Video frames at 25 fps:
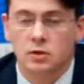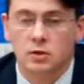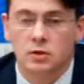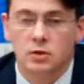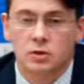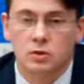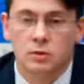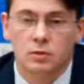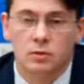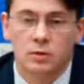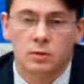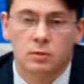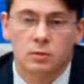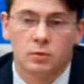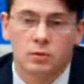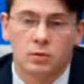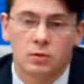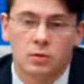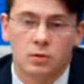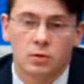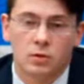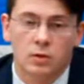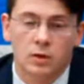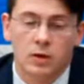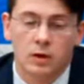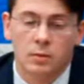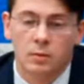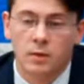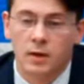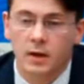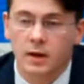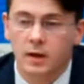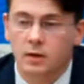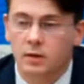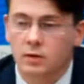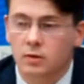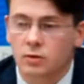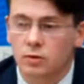ни из чего-либо другого
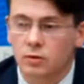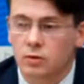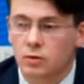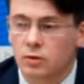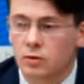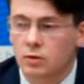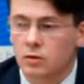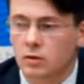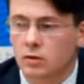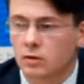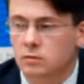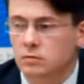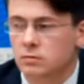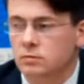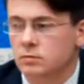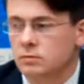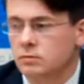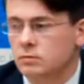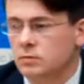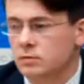кармана, то